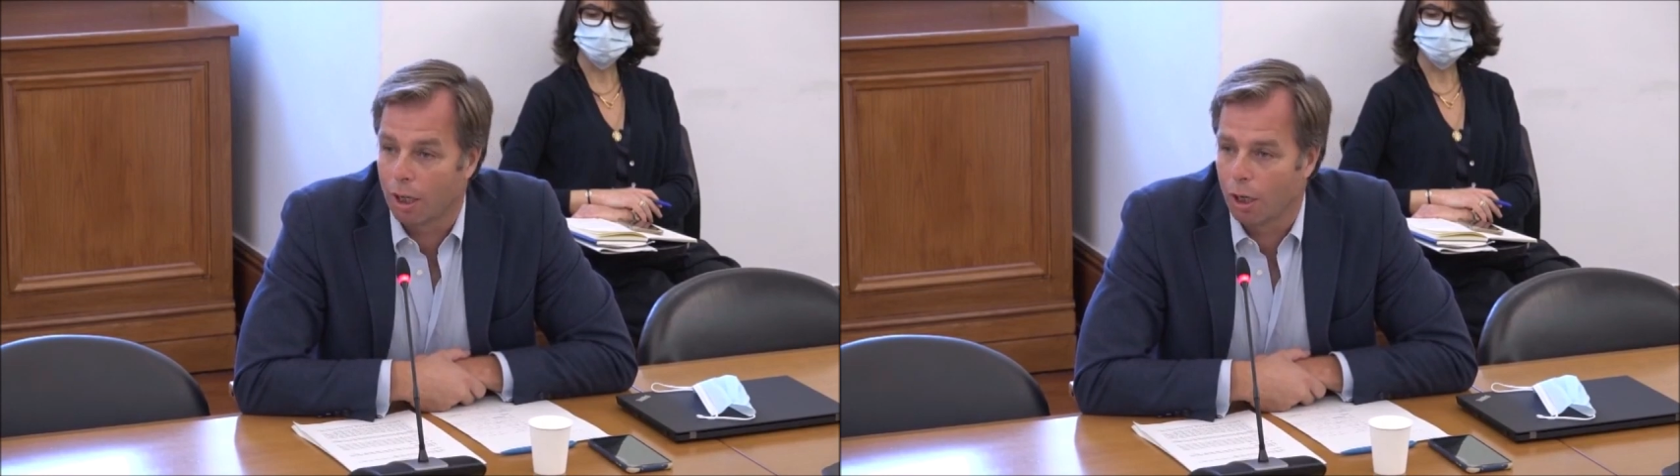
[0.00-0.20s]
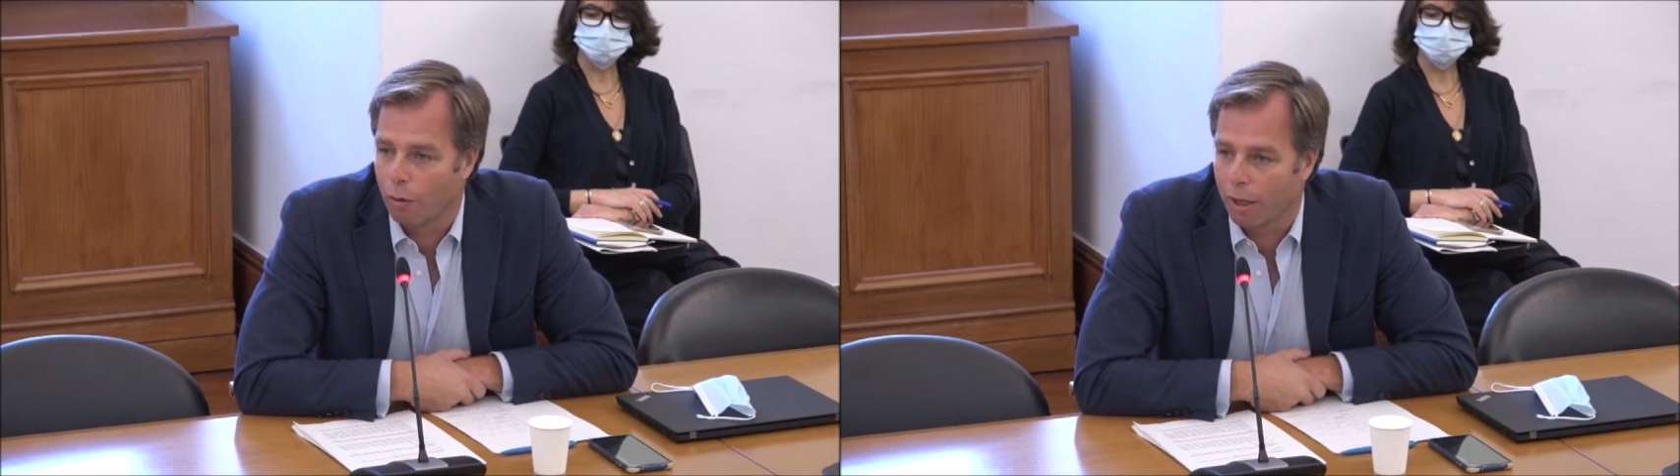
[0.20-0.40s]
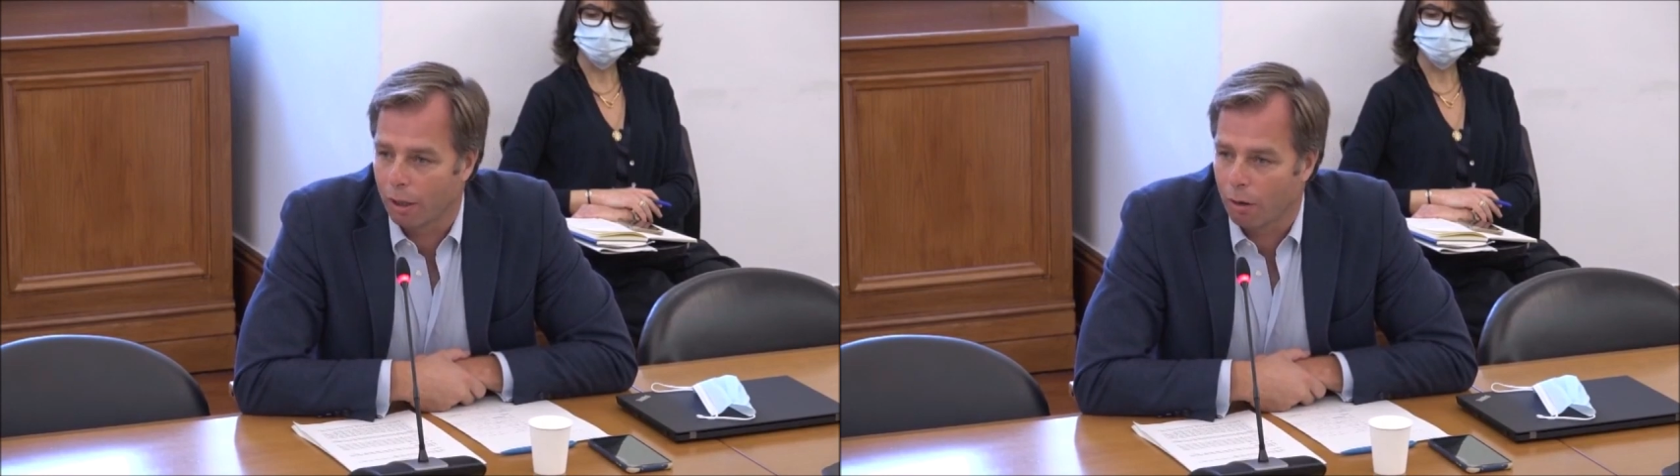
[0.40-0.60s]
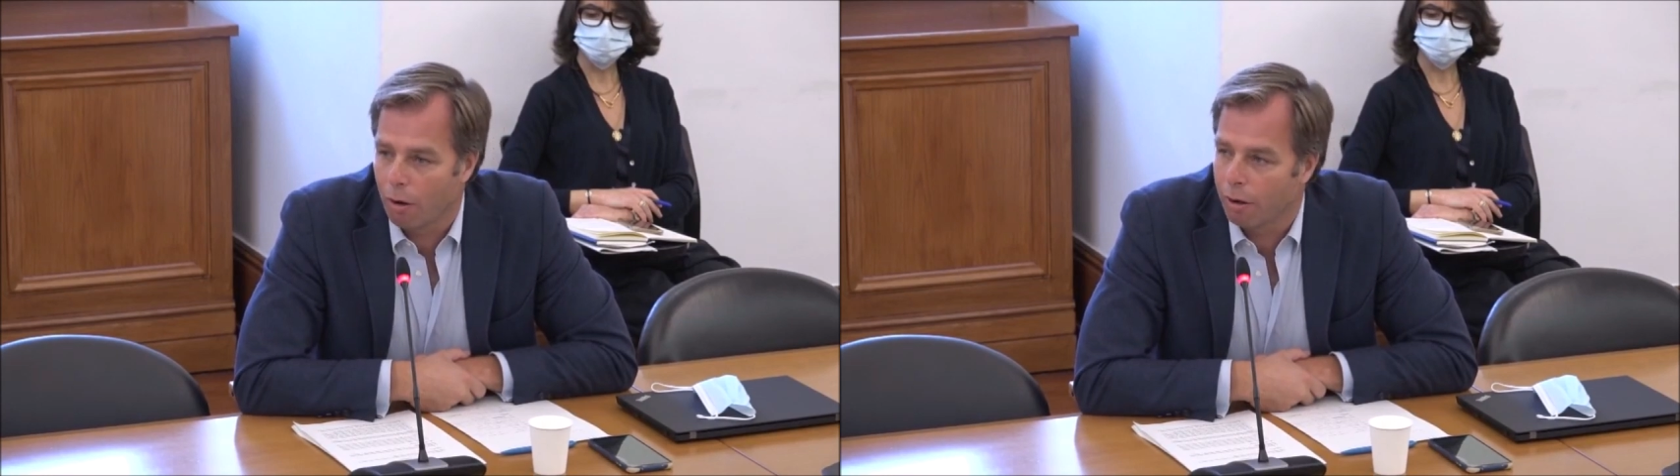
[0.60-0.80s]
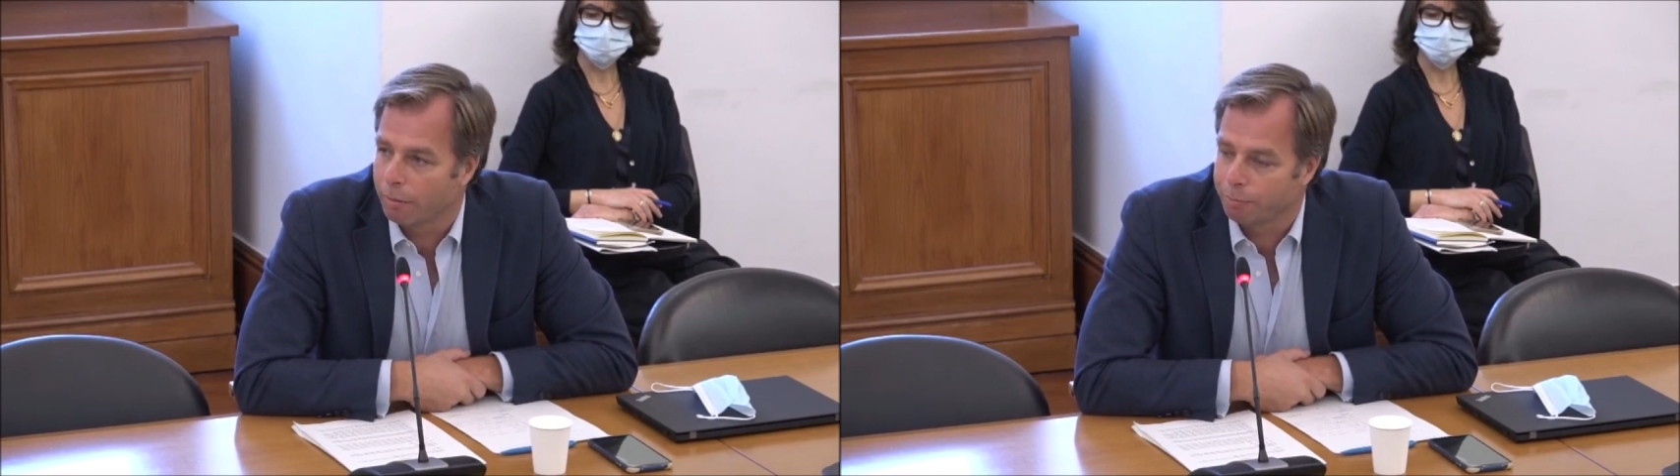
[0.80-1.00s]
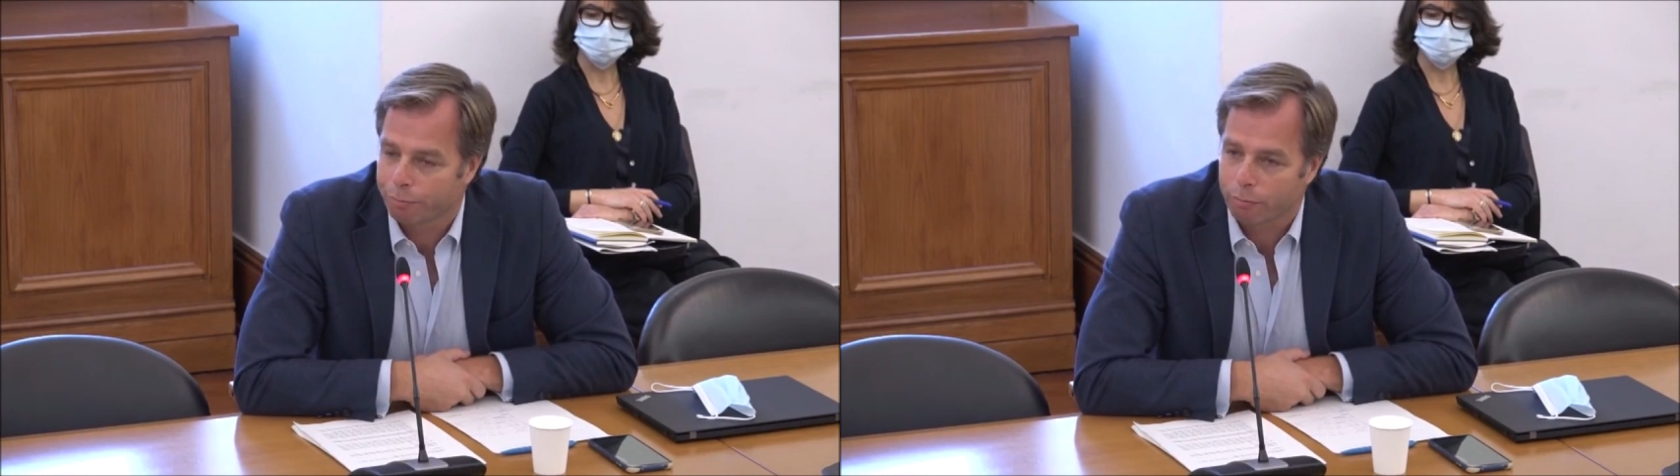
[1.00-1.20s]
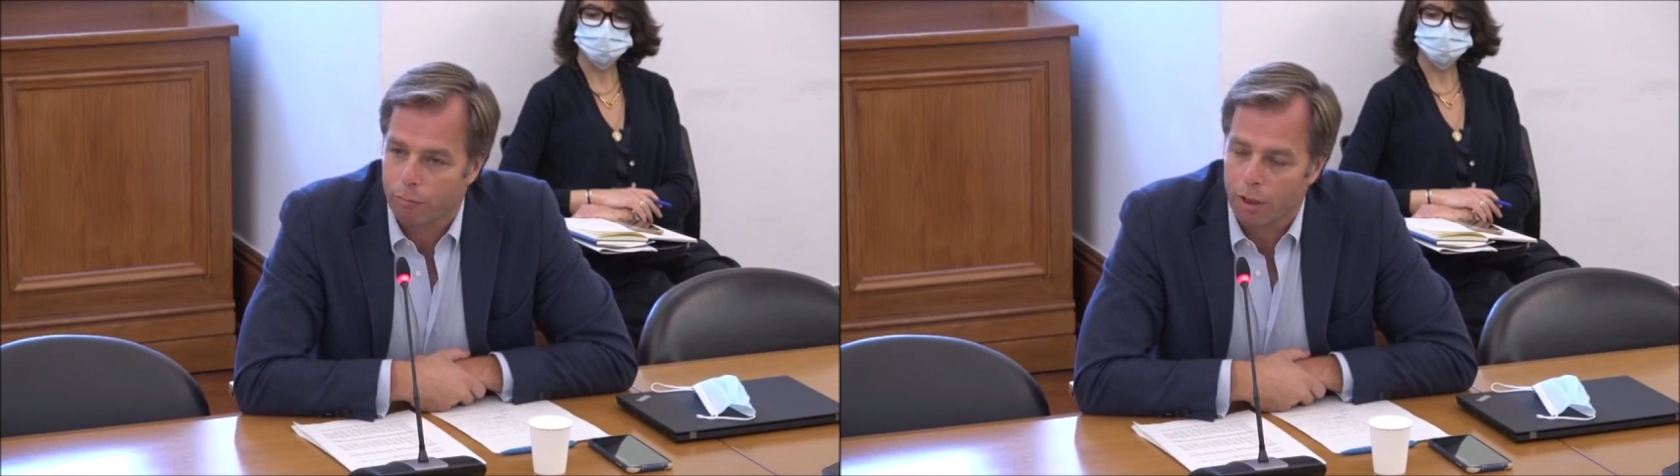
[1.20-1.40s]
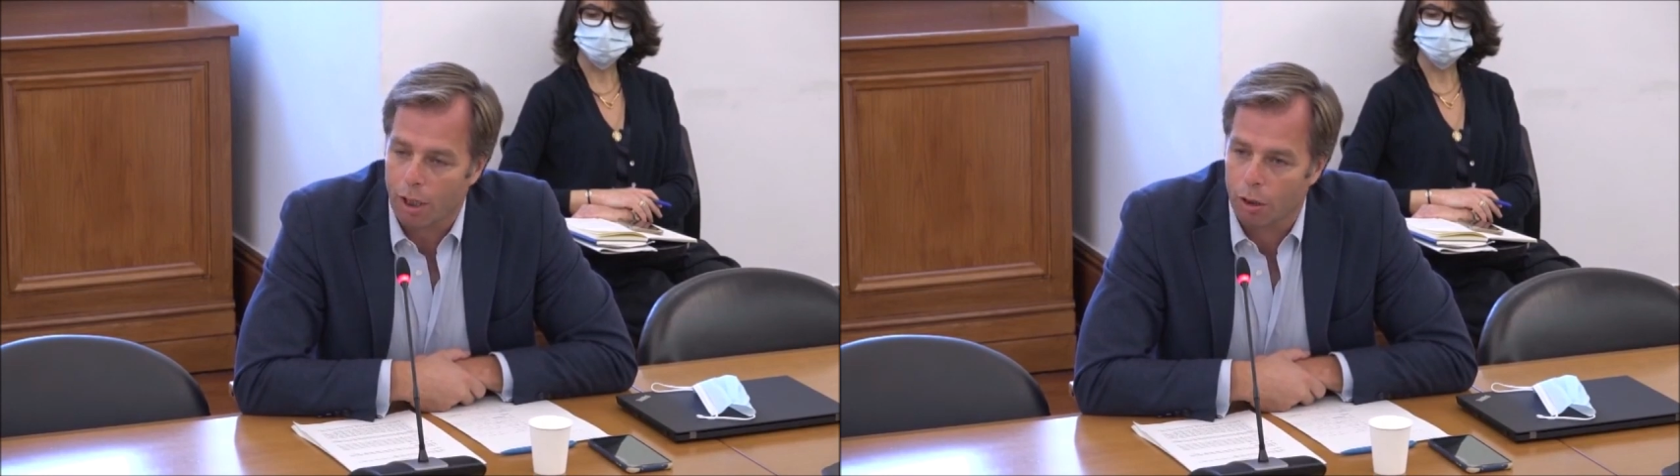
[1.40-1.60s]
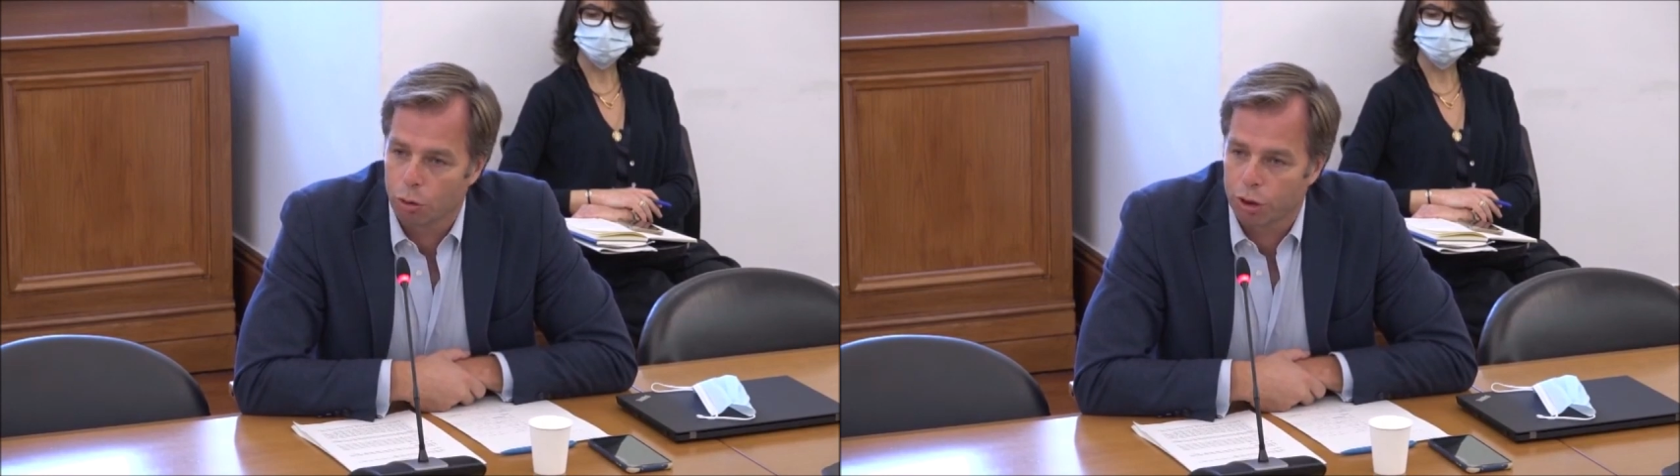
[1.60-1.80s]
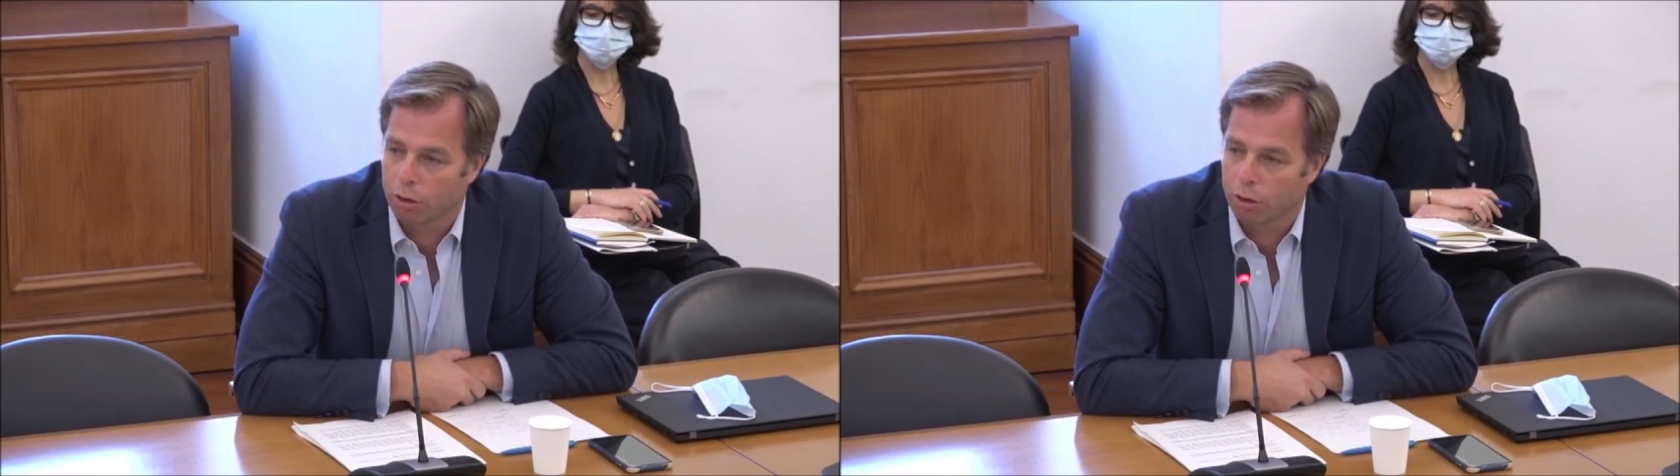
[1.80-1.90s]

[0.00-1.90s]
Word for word: que não é de agora, do